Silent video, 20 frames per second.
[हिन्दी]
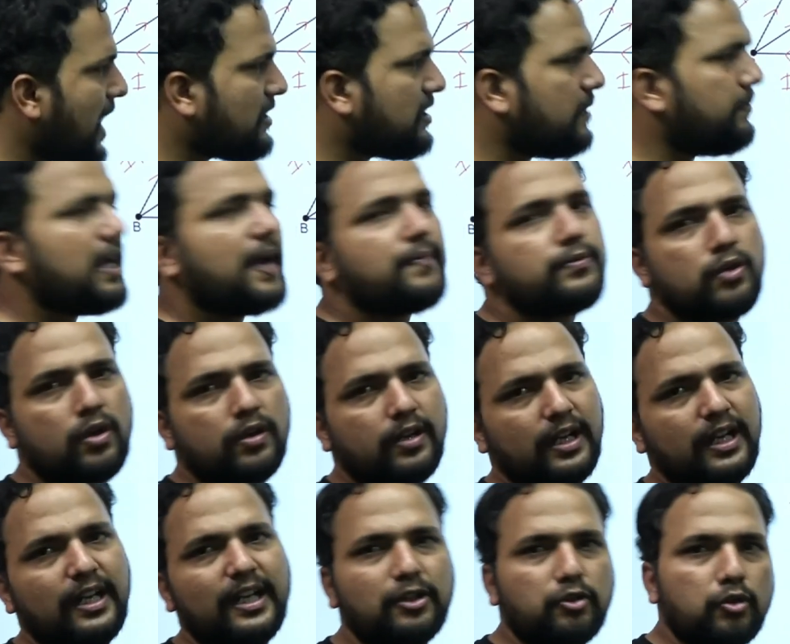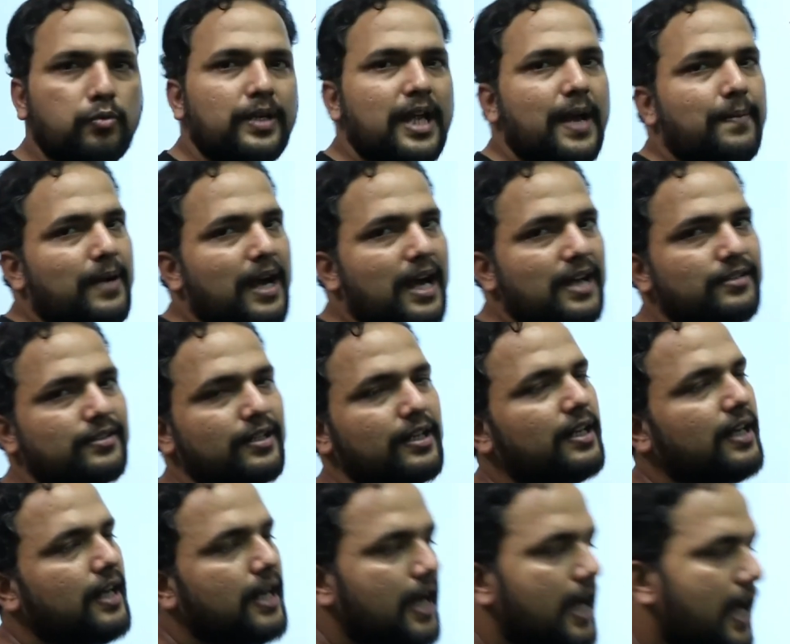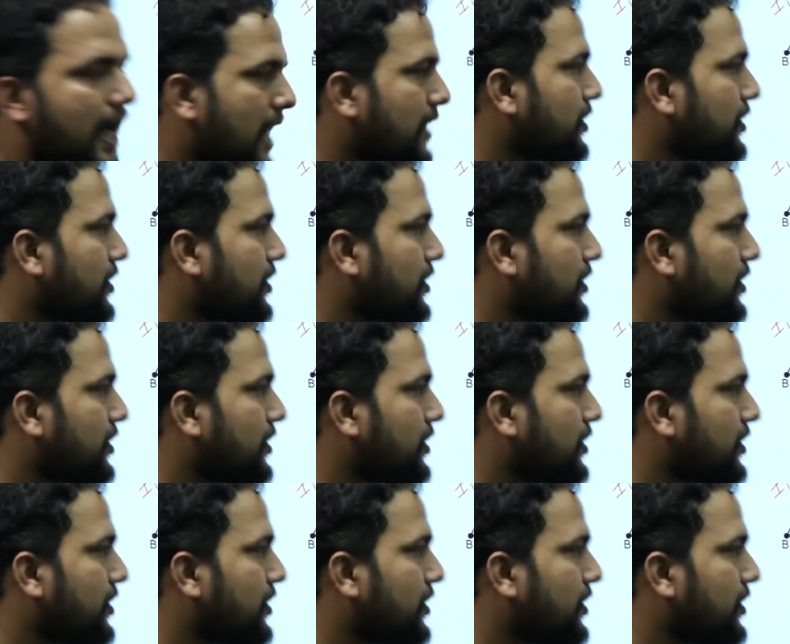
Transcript: ऐसे भी आप solve कर लेंगे तो भी आपका answer आ